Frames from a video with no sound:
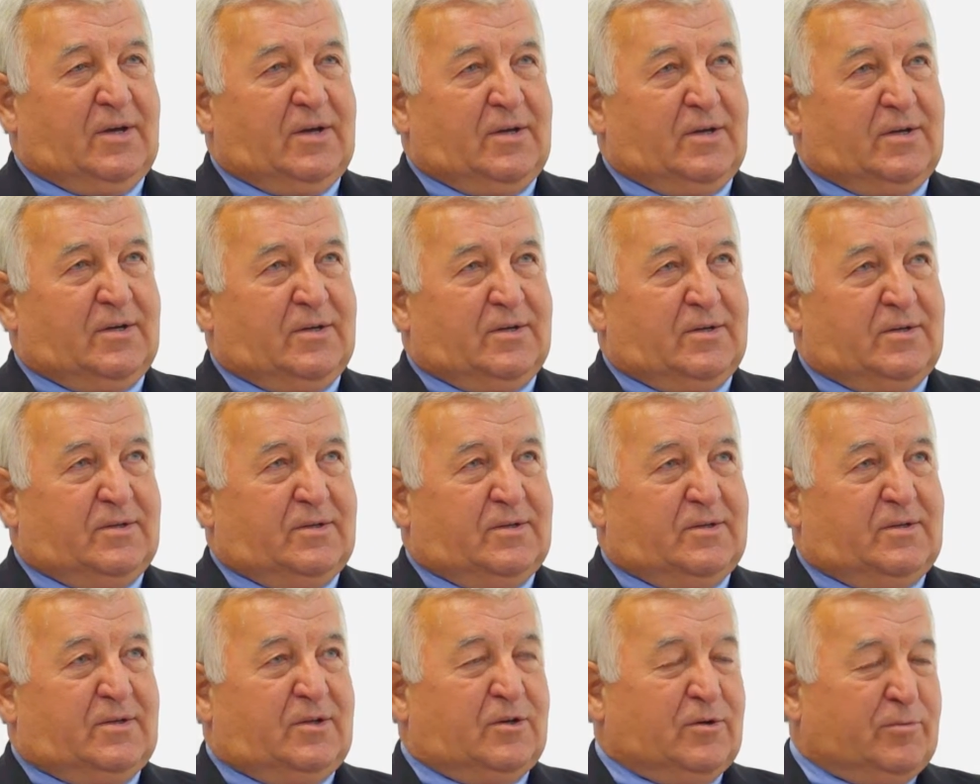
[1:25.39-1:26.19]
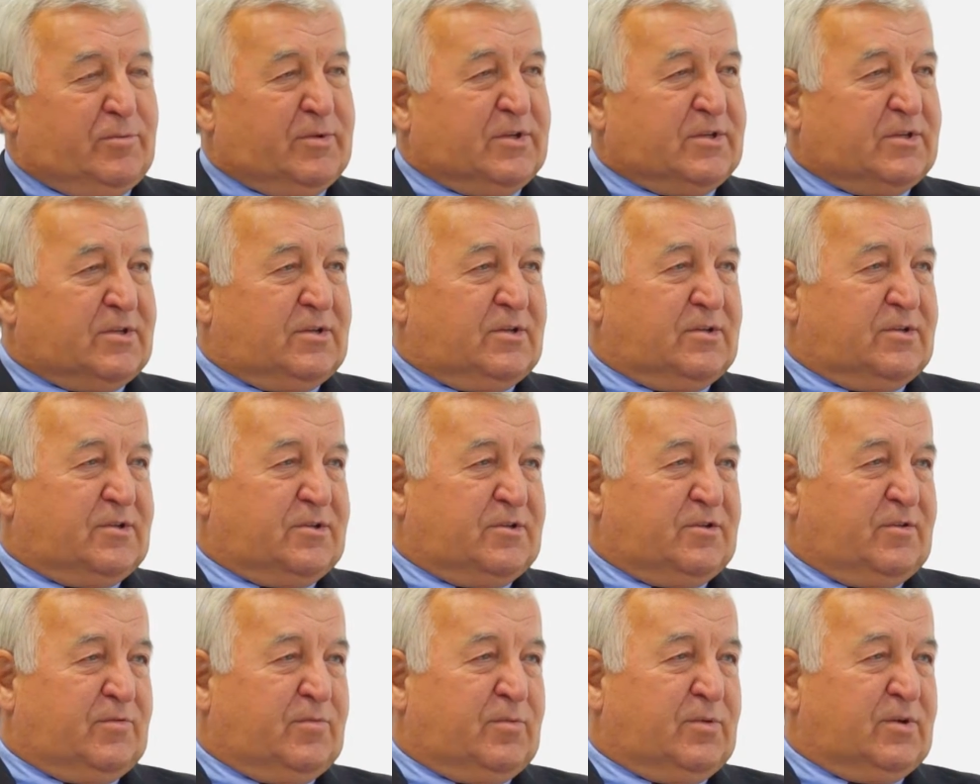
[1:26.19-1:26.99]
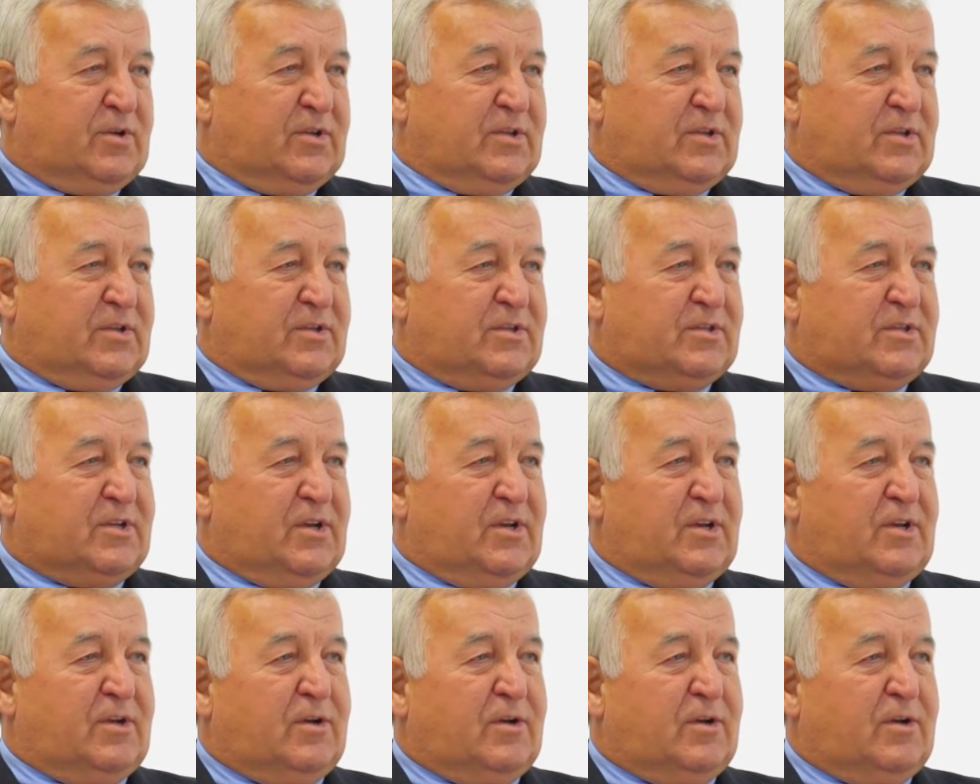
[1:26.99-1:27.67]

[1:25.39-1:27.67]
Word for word: y, nieobecności w polityce,